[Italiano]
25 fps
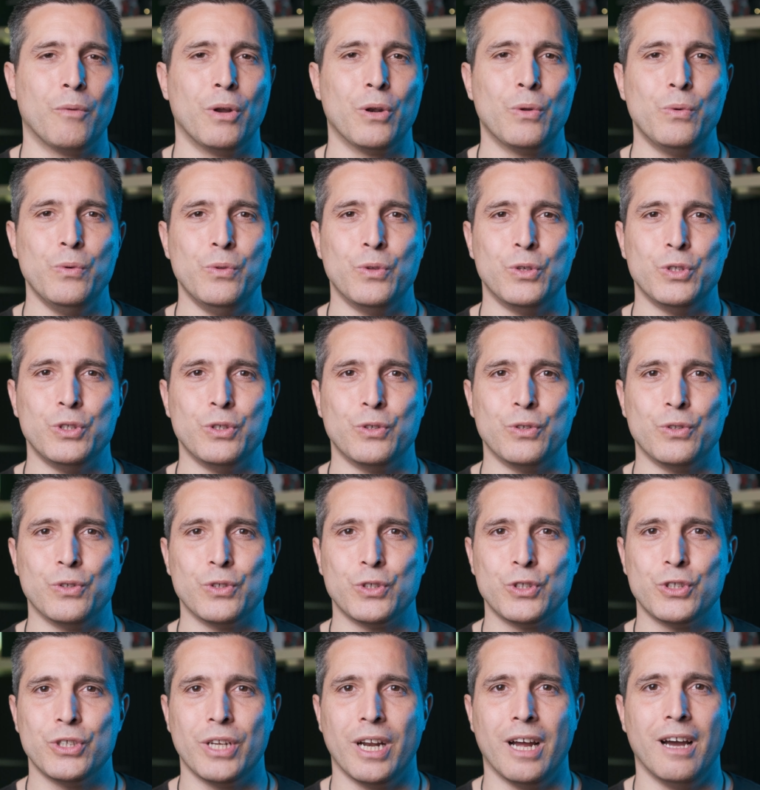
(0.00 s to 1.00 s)
qualcuno ci
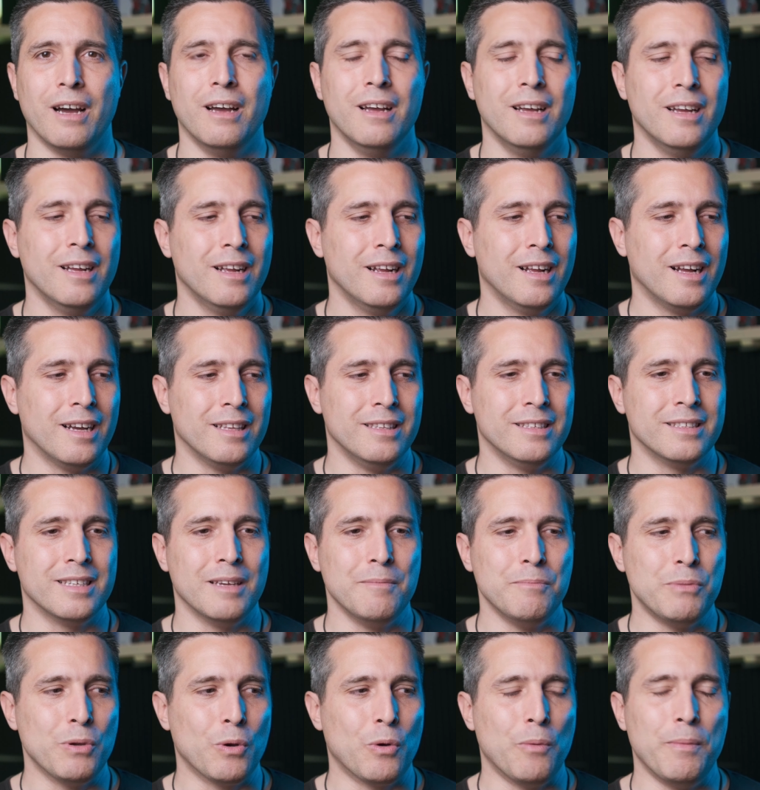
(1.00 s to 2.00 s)
conoscerà ad
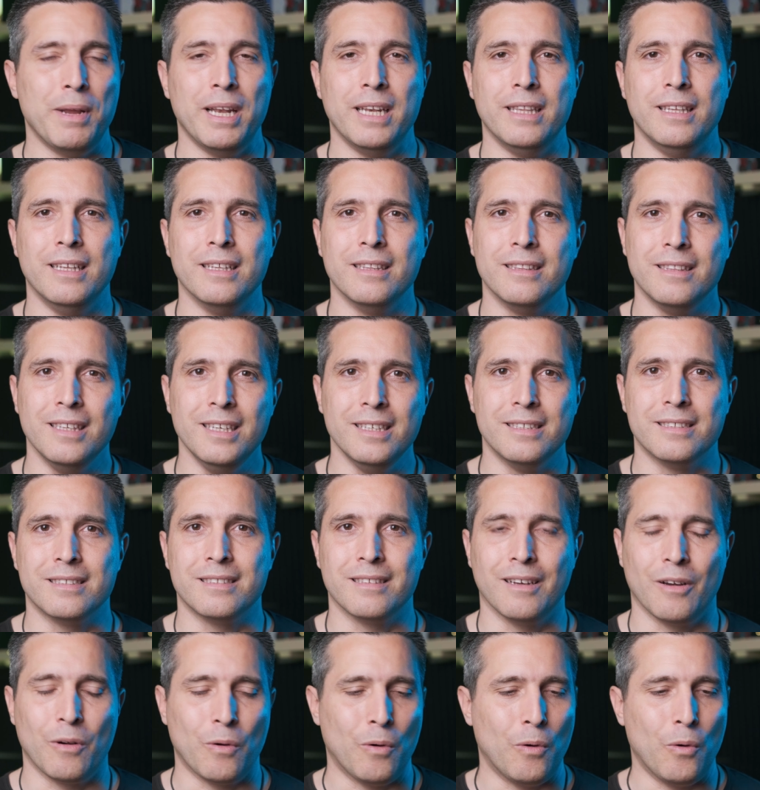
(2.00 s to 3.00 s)
esempio come il
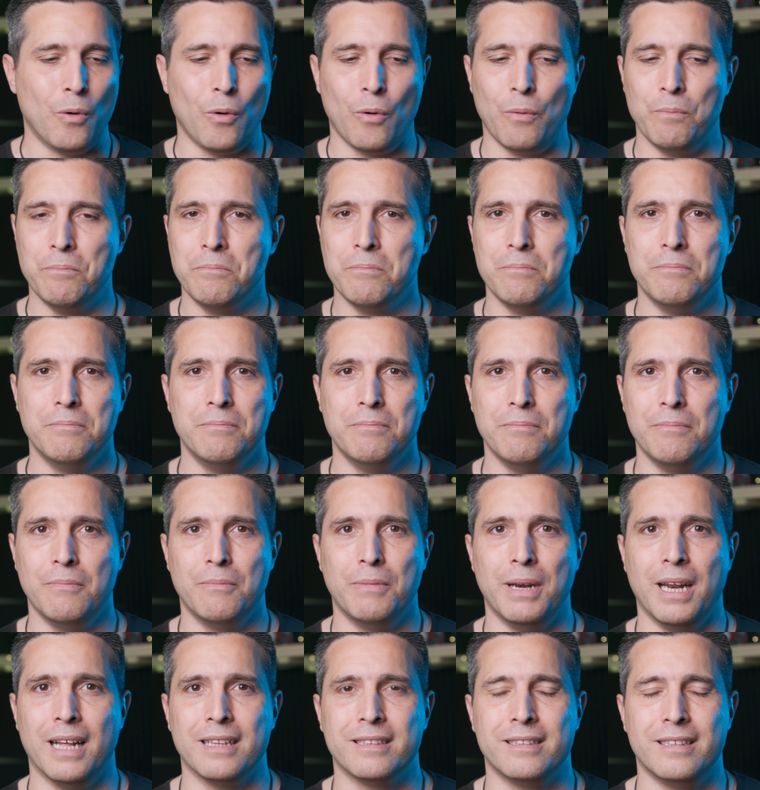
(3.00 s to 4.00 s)
dentista o
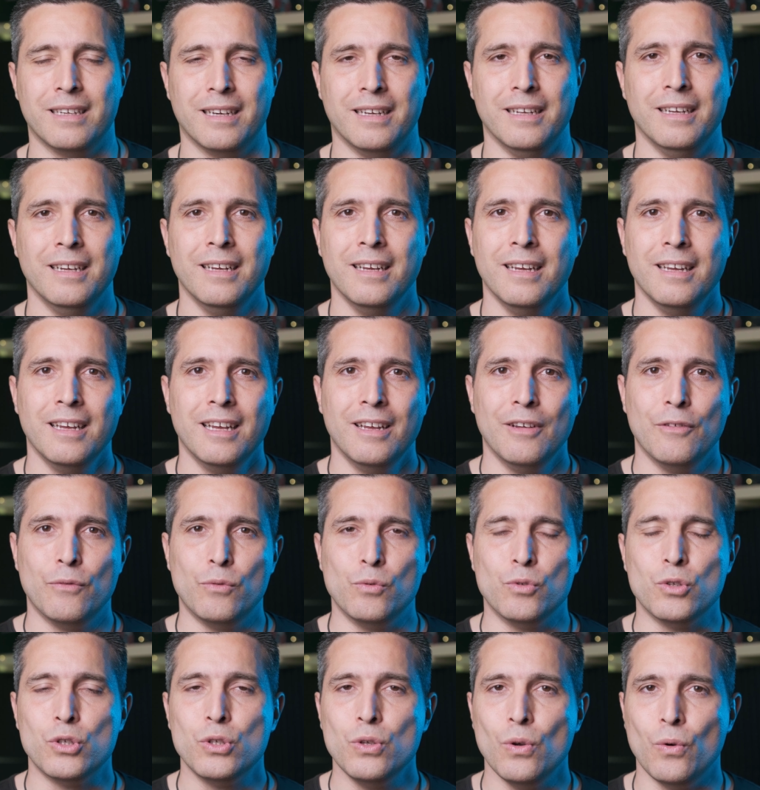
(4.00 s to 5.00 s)
per altre
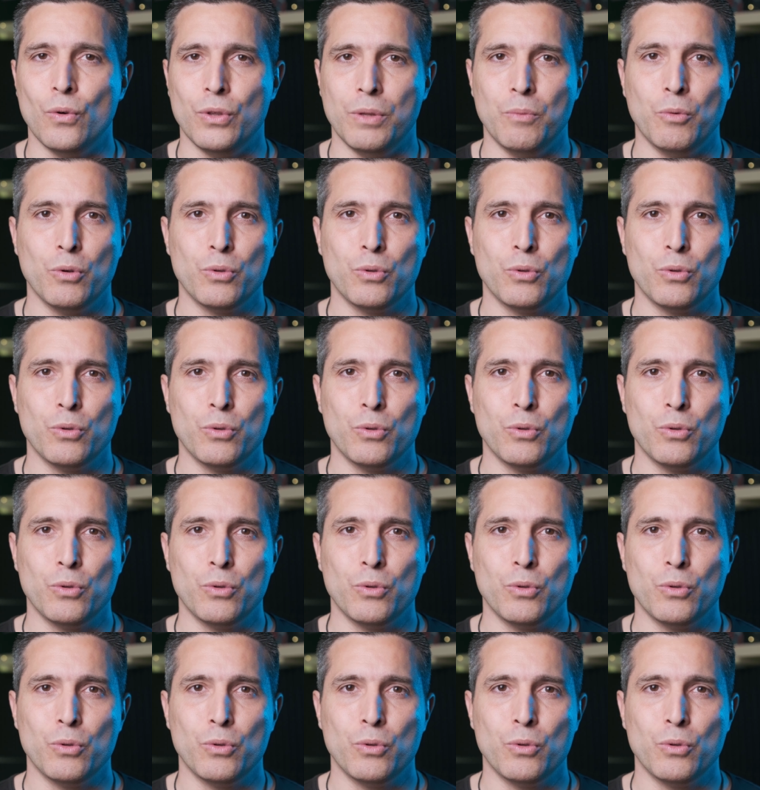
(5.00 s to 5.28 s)
funzioni.